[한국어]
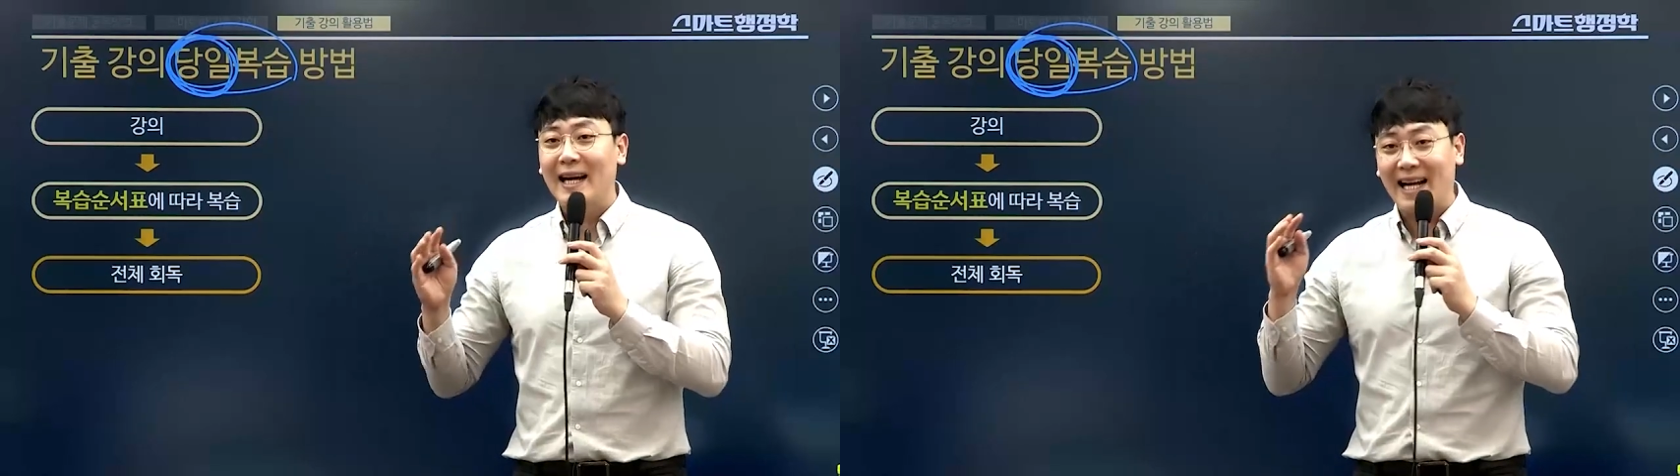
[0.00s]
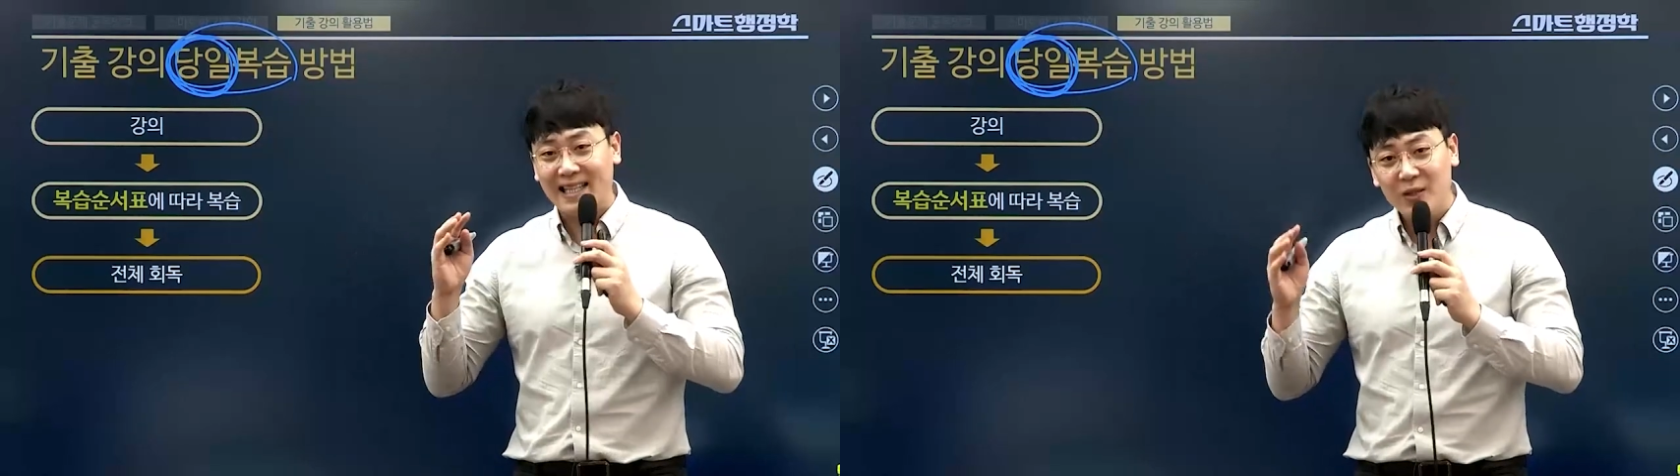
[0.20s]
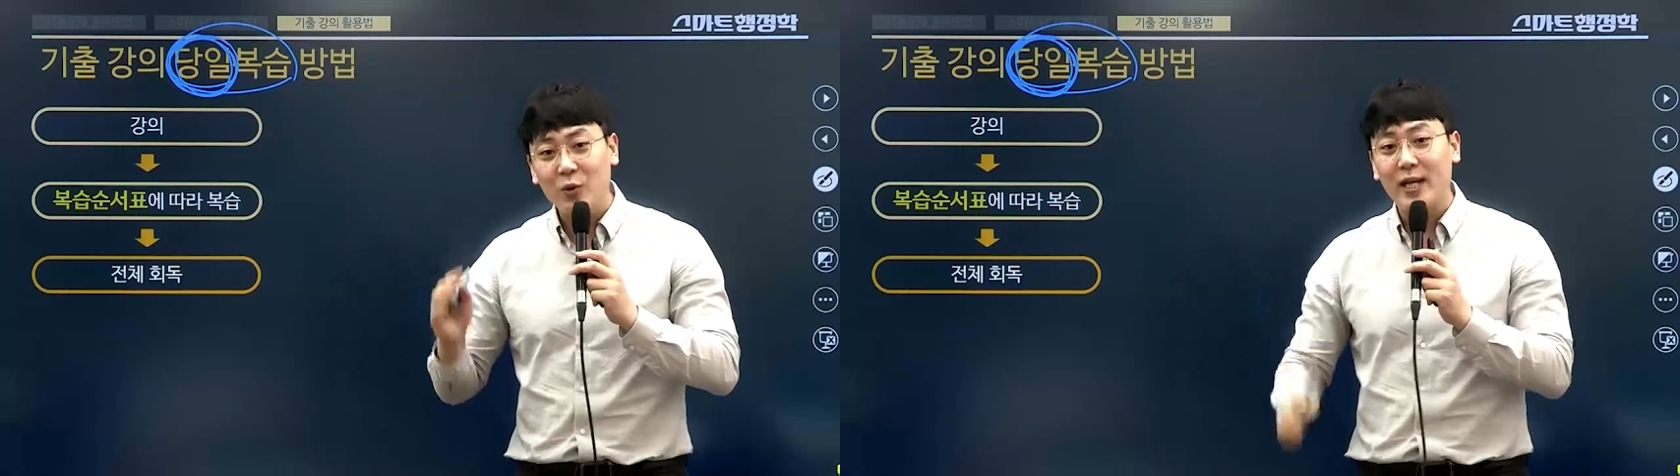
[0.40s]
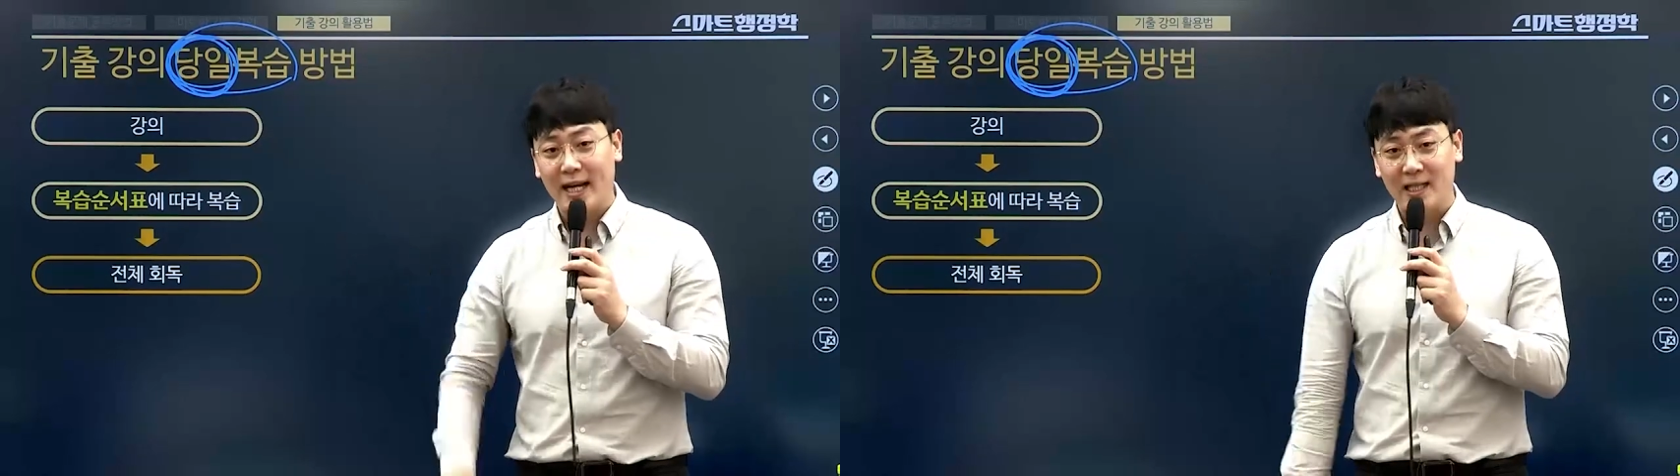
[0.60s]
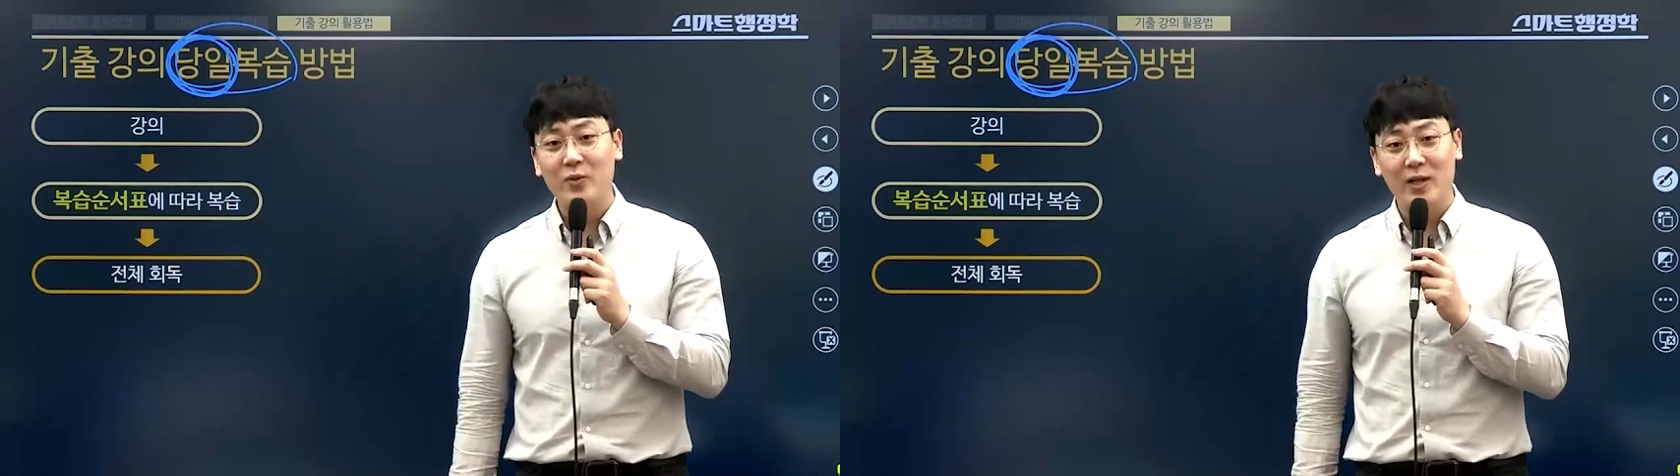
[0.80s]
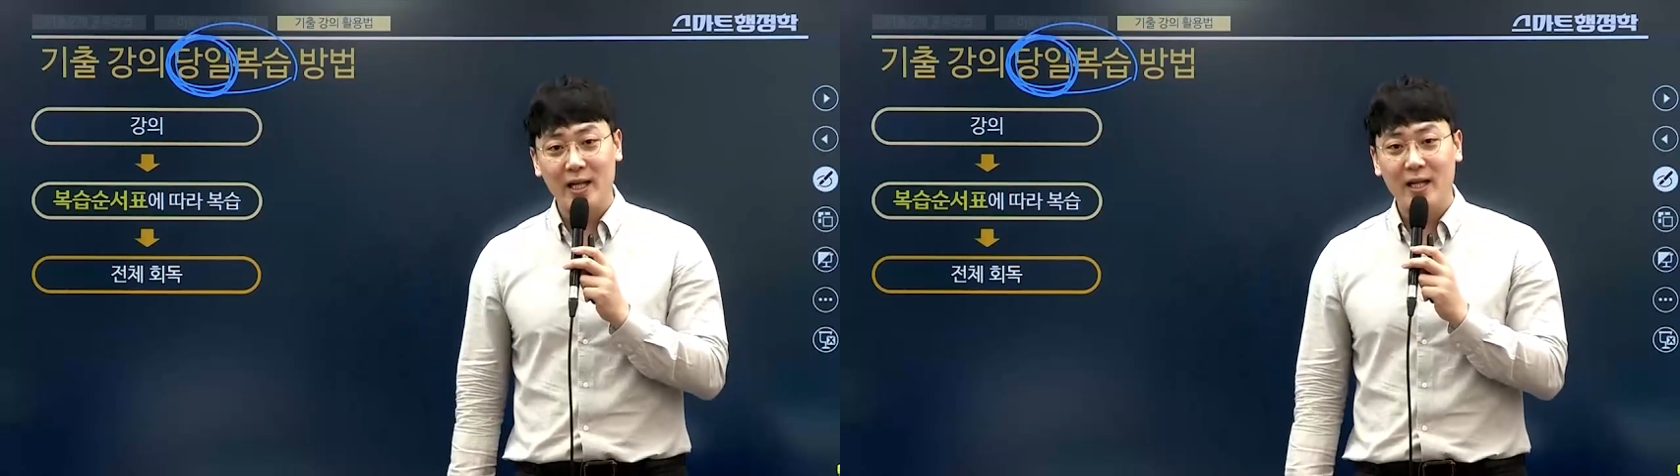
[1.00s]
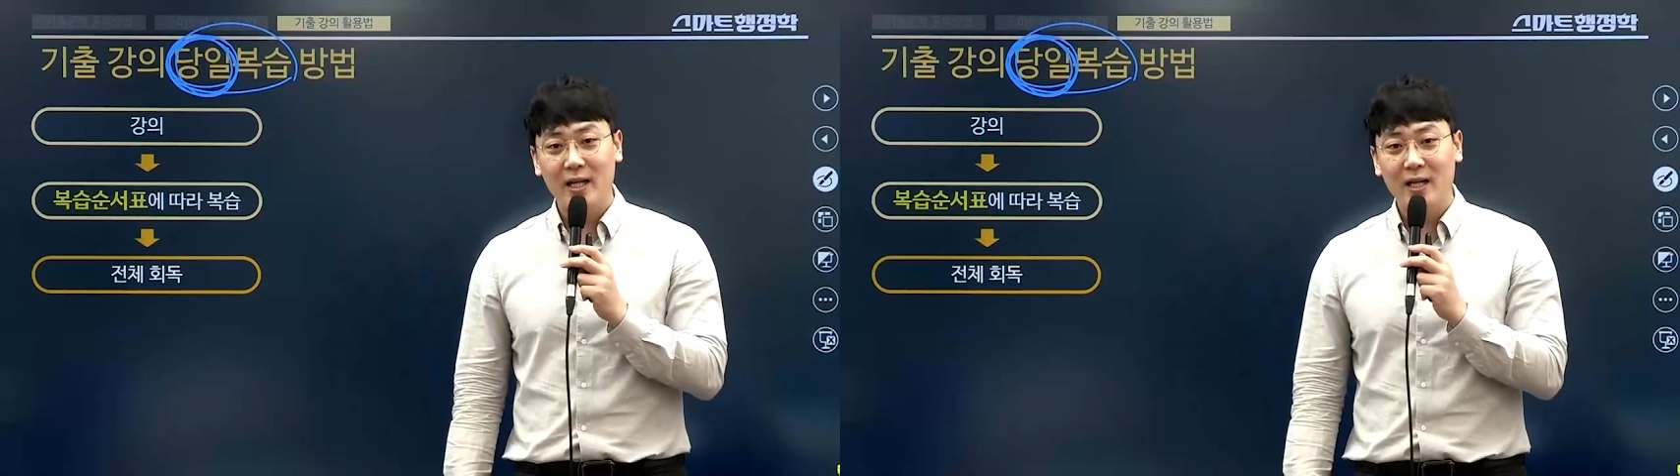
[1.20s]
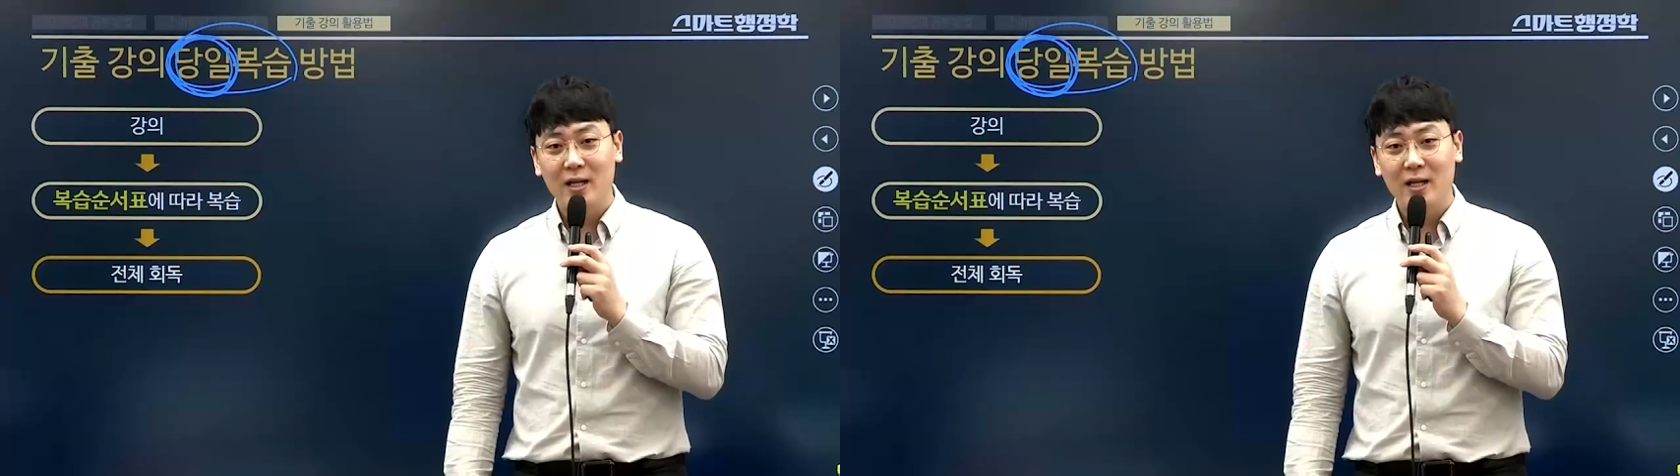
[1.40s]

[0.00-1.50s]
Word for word: 같은 원리예요. 같은 원리.